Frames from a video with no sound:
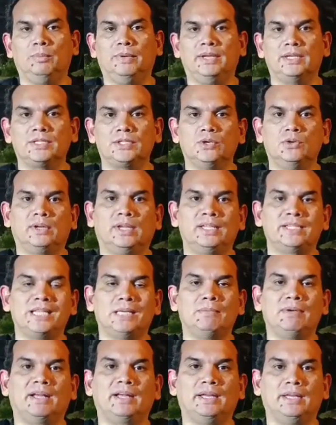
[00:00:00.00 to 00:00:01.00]
operación que se
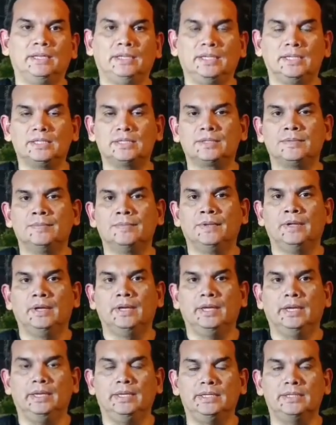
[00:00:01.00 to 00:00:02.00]
llama Critias,
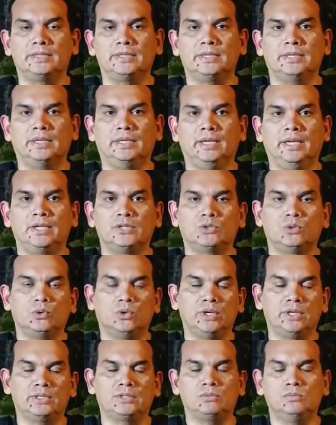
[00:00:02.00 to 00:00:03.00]
este,
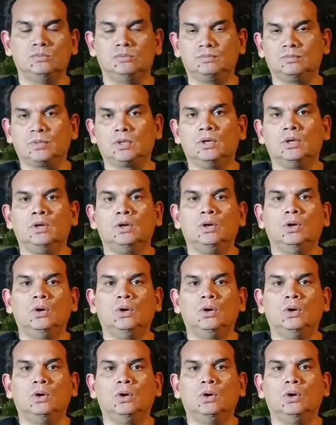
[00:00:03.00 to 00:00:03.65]
eso es un,